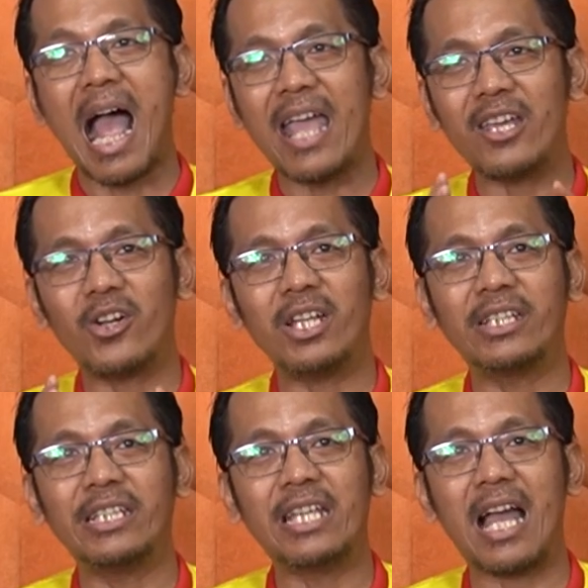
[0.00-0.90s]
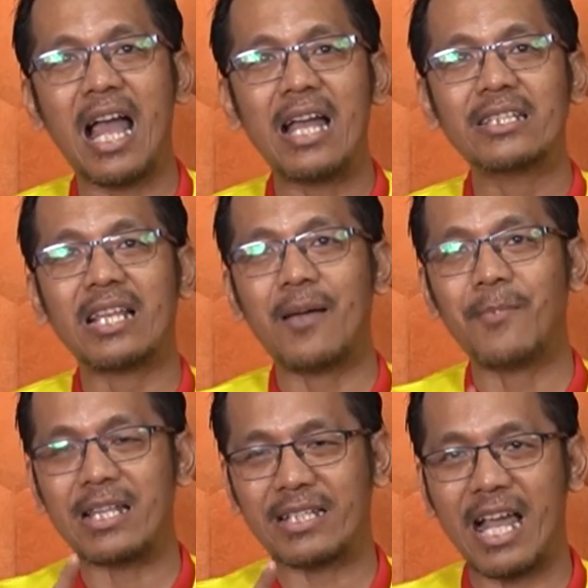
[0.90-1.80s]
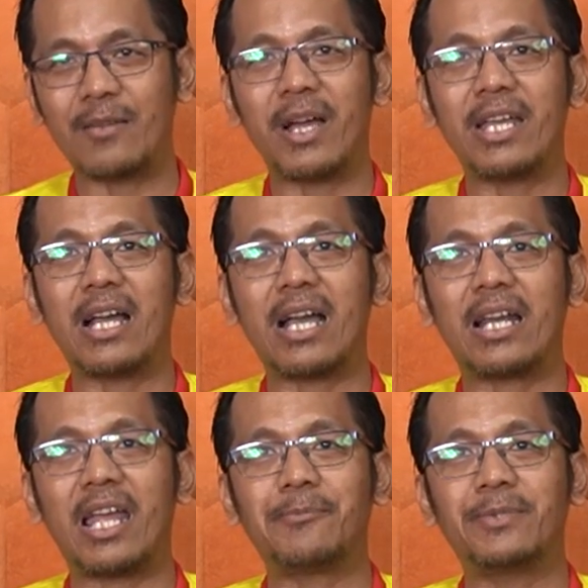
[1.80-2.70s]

Ayo Il Ninja, selamatkan Bayangkara